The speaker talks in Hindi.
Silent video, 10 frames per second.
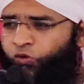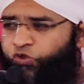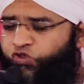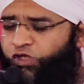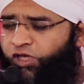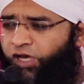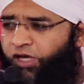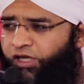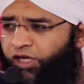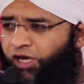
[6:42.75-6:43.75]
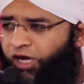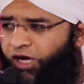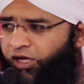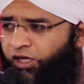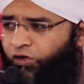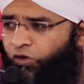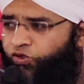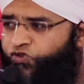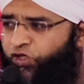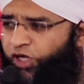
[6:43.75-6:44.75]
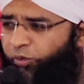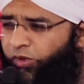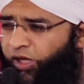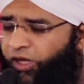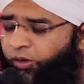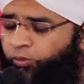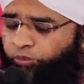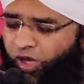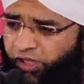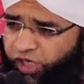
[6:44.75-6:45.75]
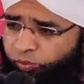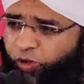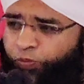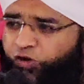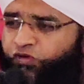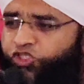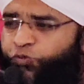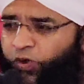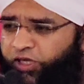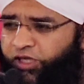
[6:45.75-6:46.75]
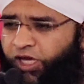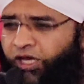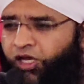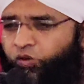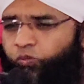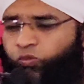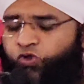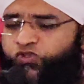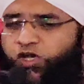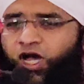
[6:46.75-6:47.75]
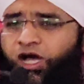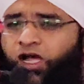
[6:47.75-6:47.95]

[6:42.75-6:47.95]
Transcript: उसी घर के आंगन और सहन में मैंने भी परवरिश पाई है मूसा